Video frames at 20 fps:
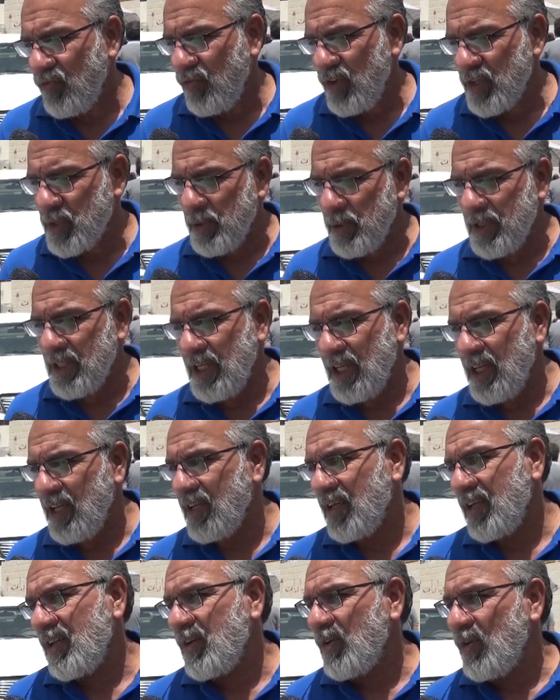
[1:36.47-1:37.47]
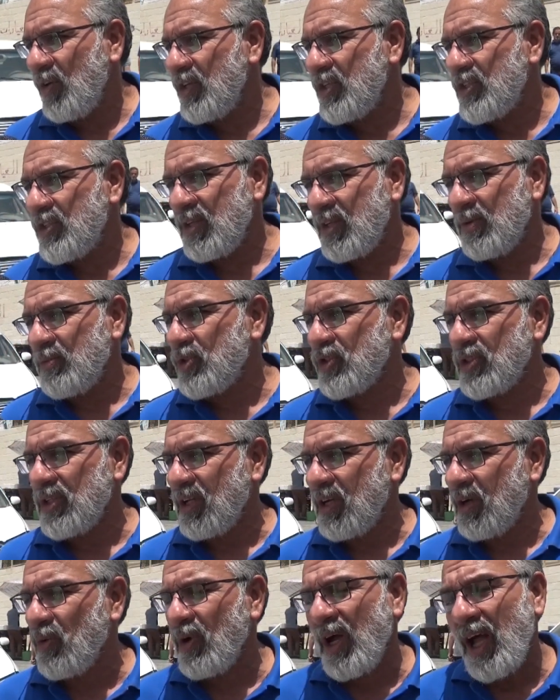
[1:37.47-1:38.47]
فيش بديل يعني غير نروح نشتري
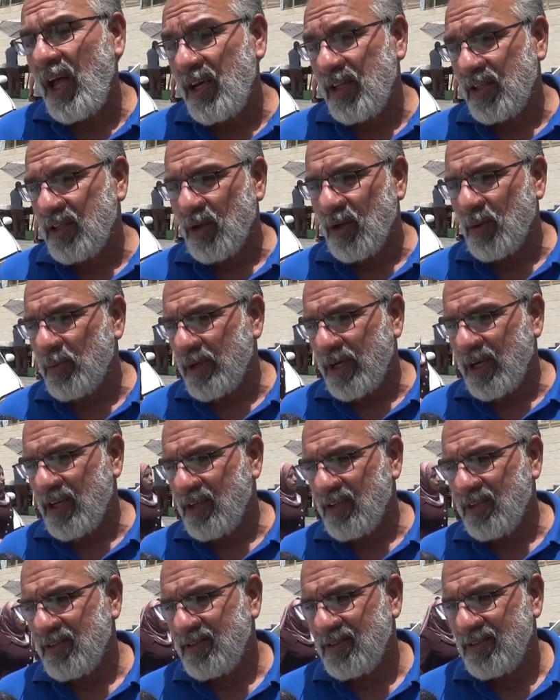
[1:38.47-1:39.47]
مشترى وغالي الدواء برا